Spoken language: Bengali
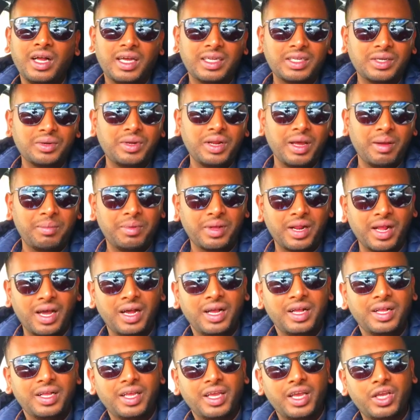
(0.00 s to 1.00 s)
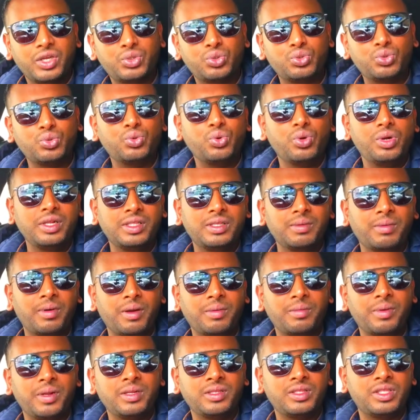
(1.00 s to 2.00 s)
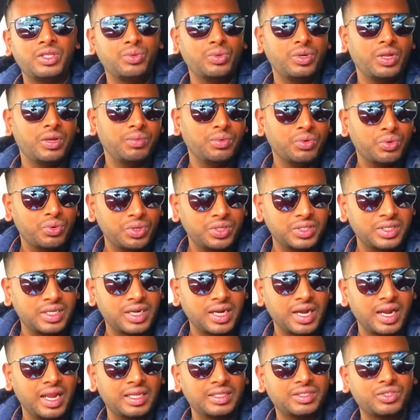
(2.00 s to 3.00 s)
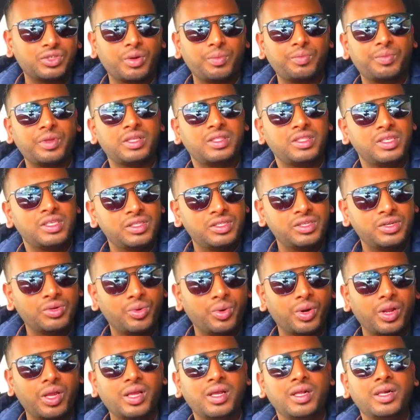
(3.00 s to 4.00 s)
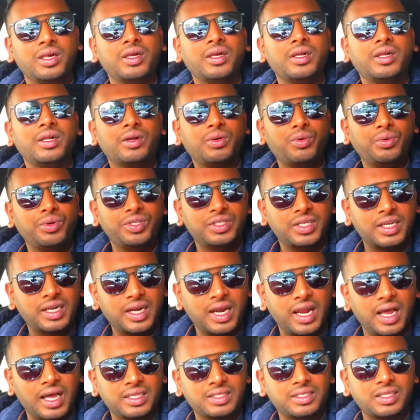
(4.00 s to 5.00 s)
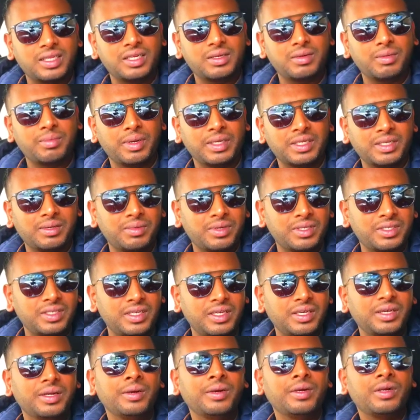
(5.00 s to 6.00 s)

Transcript: আশা করি আপনারা এই সুযোগগুলো নিতে পারবেন থিওরি এবং কুইজের ক্লাস সপ্তাহে তিন দিন করে কুইজের ক্লাসের পাশাপাশি